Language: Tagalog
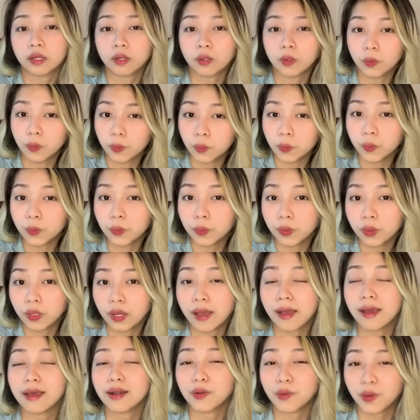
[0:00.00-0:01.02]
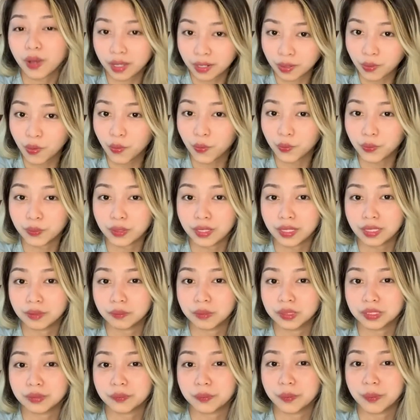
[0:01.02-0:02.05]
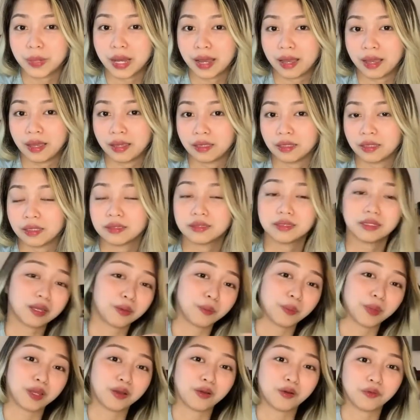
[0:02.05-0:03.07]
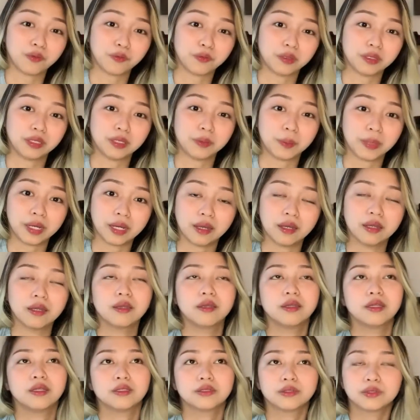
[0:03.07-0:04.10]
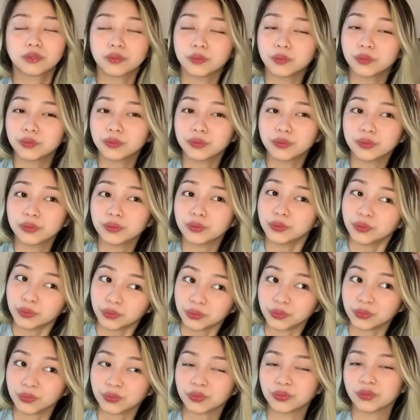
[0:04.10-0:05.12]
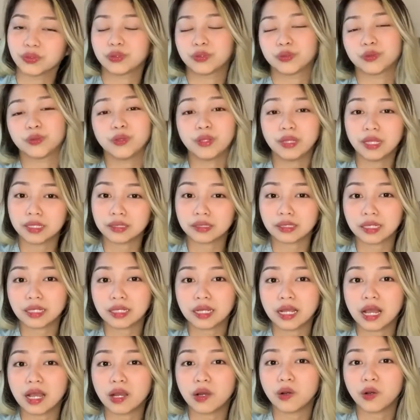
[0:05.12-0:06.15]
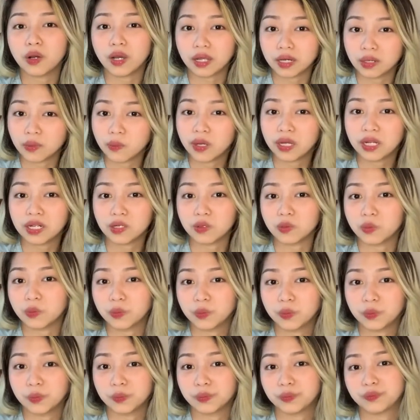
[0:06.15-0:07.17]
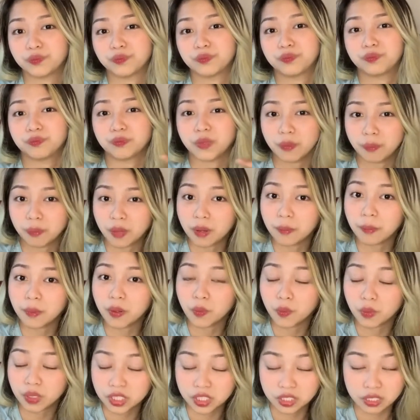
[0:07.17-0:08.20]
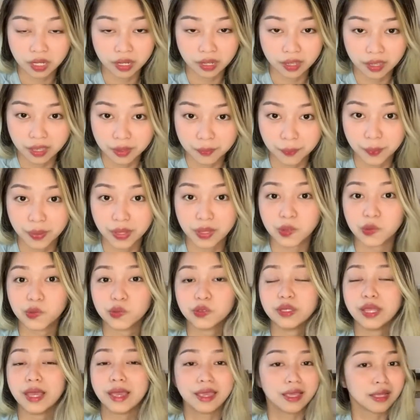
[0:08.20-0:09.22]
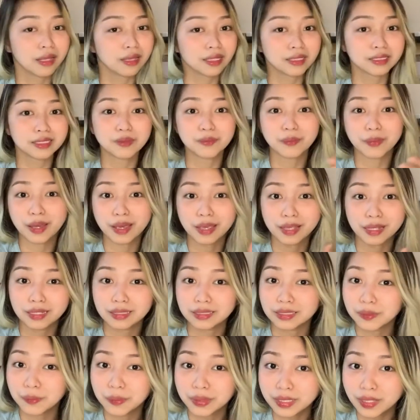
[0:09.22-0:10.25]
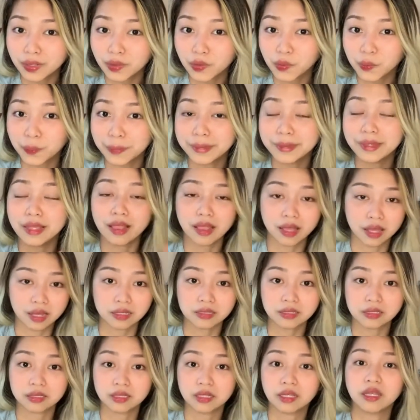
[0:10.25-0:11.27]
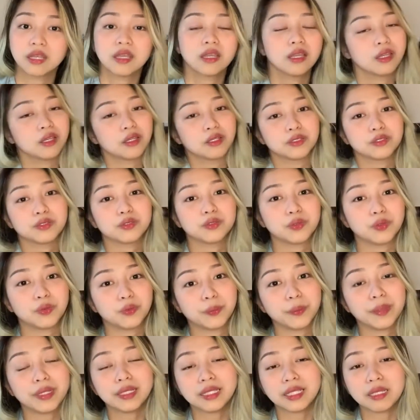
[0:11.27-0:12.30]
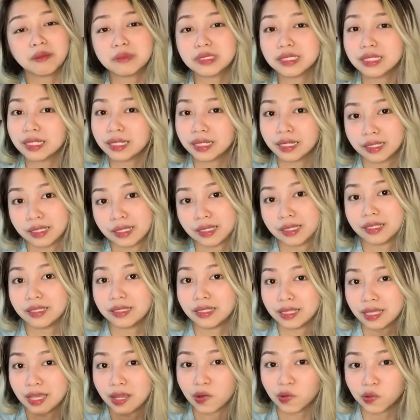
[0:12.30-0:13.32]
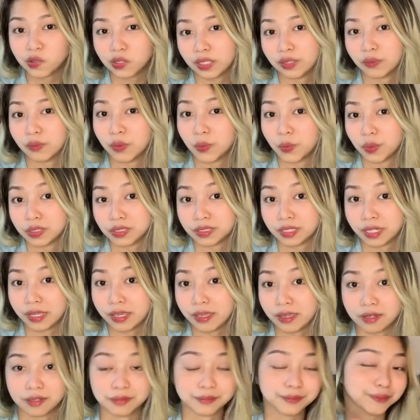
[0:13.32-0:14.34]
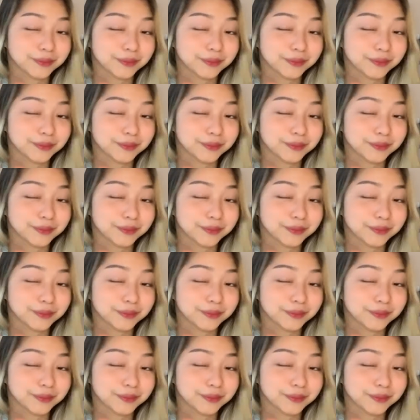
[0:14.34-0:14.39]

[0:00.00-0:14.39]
kung araw-araw ako nalabas ng bahay kasi nga may COVID, diba? So, yun. Doon lang talaga ako araw-araw mapapawash ng hair. Pero dahil nasa bahay lang naman ako madalas, so may times talaga na hindi ako nagwawash ng hair.